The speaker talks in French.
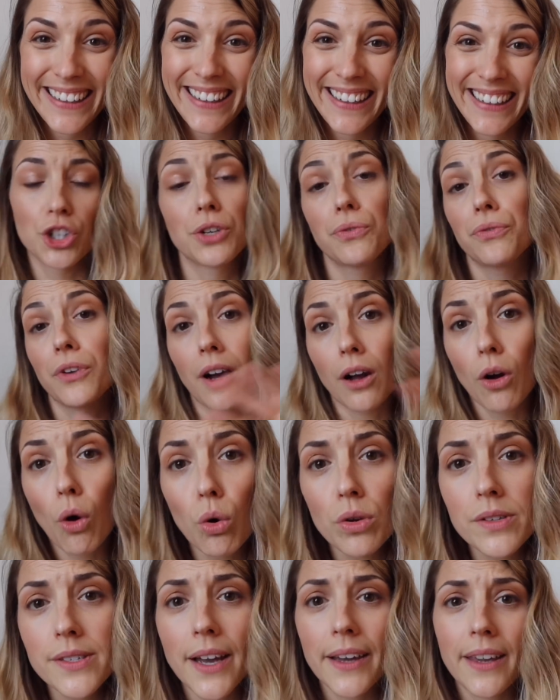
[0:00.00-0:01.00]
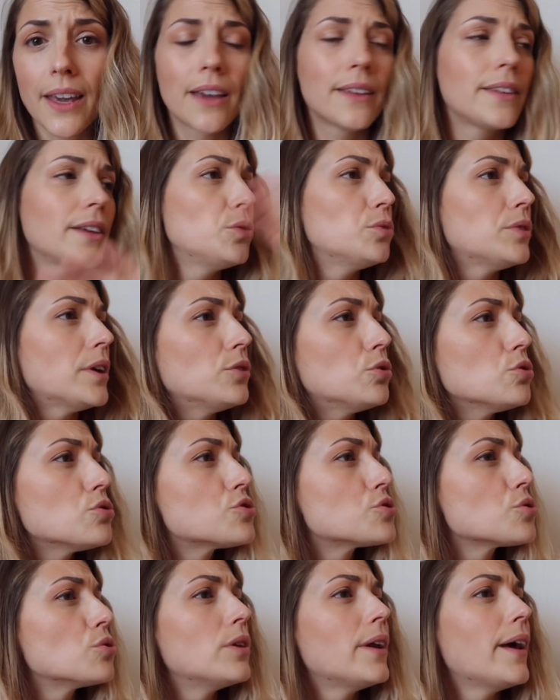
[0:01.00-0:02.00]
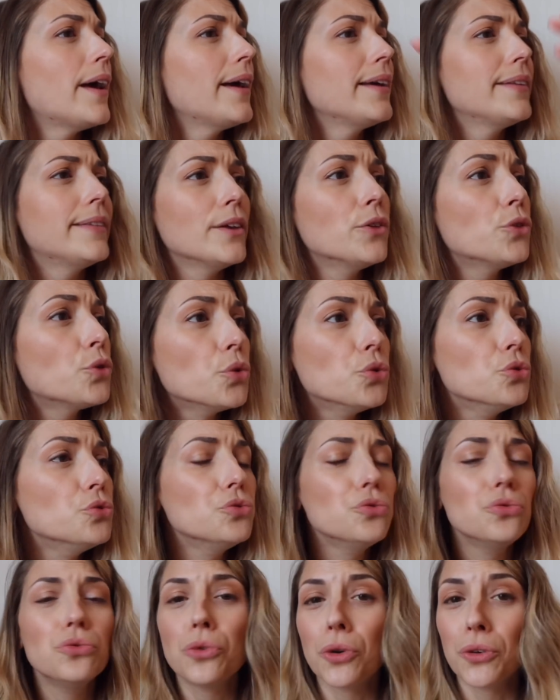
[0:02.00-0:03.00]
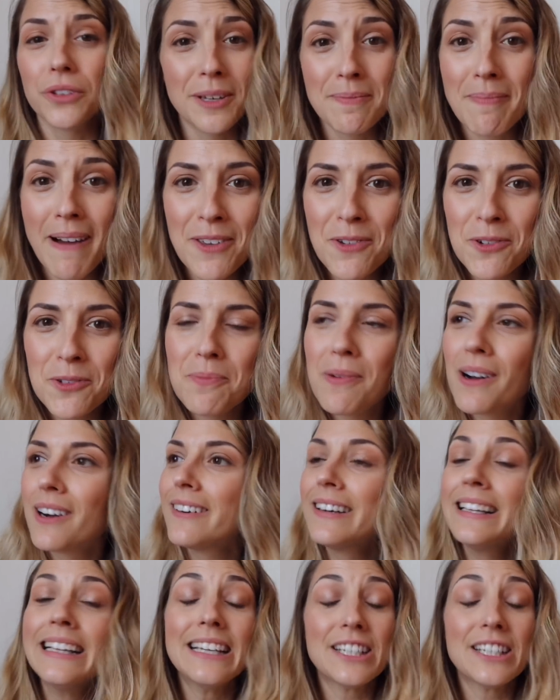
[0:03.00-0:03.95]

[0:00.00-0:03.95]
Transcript: J'ai fait un gros sac avec des lunettes de soleil, des tenues, euh, des maillots de bain.